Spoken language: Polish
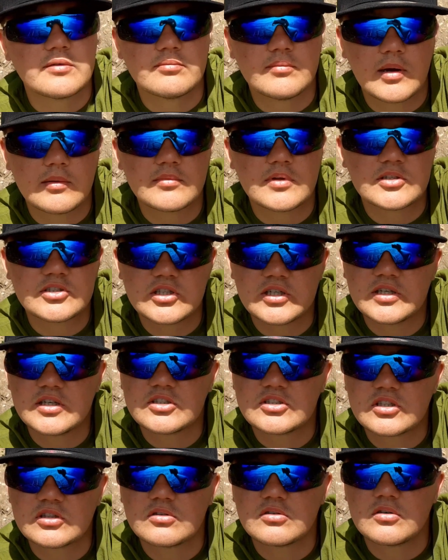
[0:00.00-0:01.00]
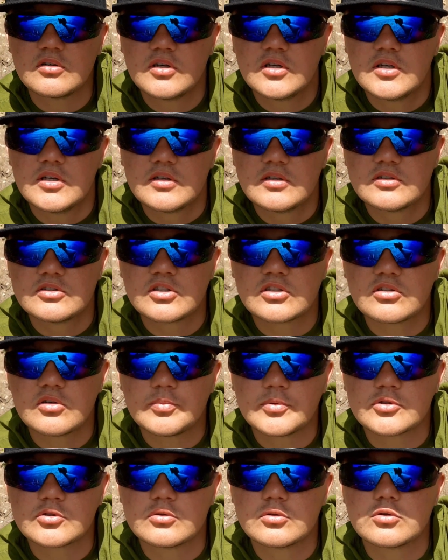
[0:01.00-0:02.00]
Mam nadzieję, że to że to
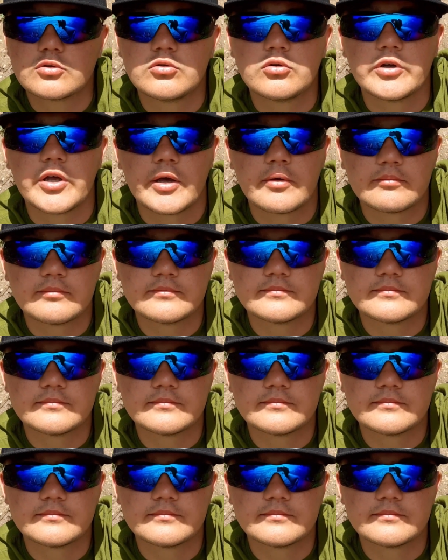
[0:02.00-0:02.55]
poskutkuje.